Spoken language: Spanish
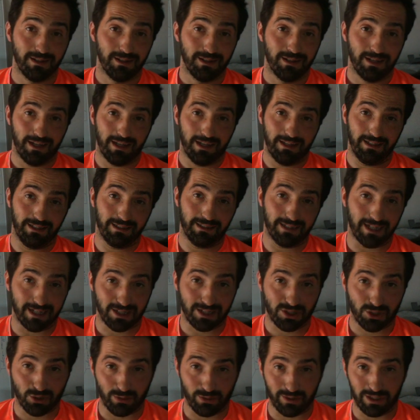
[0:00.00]
editar
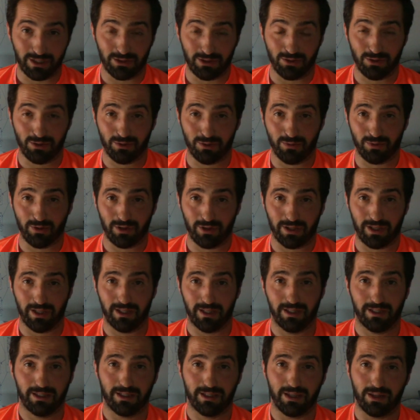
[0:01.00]
sobre todo porque
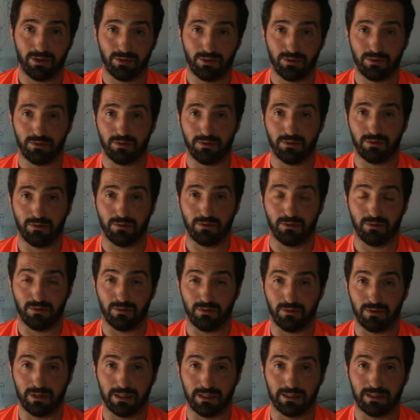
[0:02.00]
he
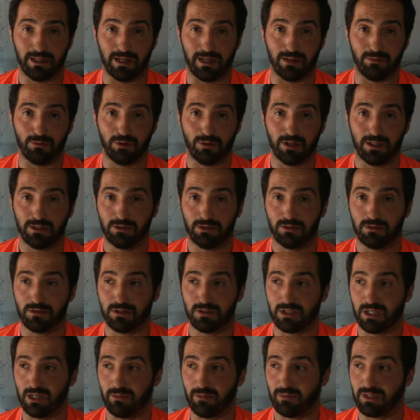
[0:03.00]
estado hasta la bola, yo no
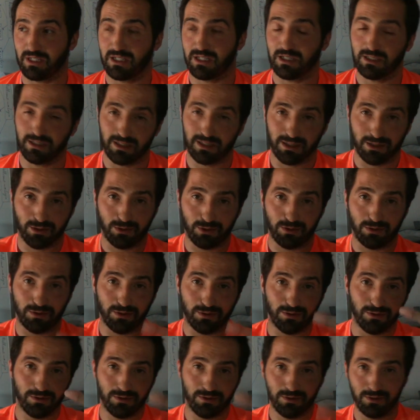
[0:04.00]
sé qué pasa, tengo
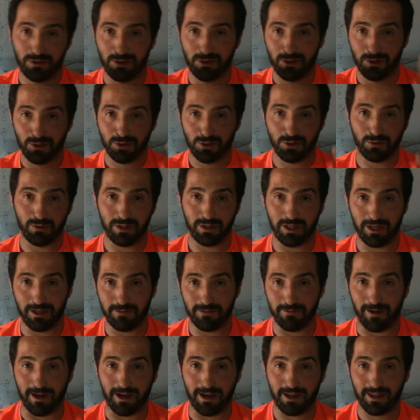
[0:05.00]
subidas y
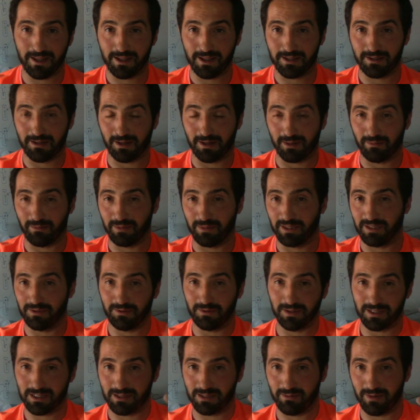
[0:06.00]
bajadas, de repente hay
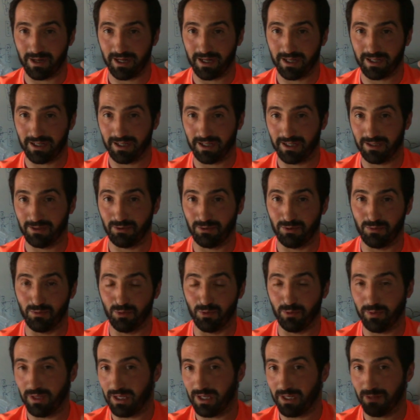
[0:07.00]
una semana que estoy
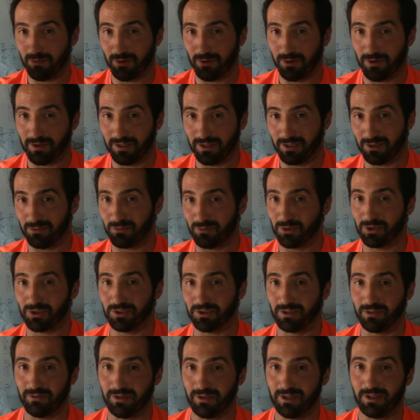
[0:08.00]
muy bien, que puedo editar un montón
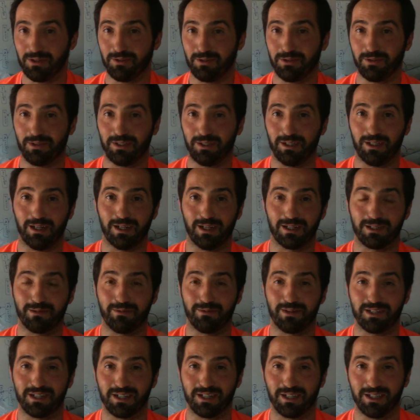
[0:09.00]
de vídeos y a la
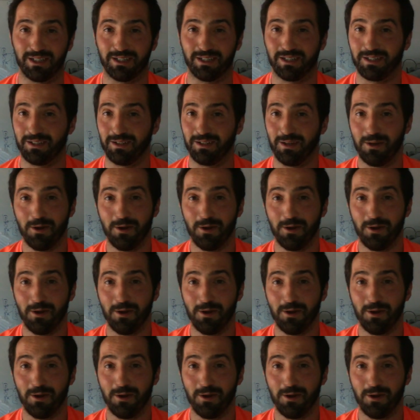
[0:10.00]
semana siguiente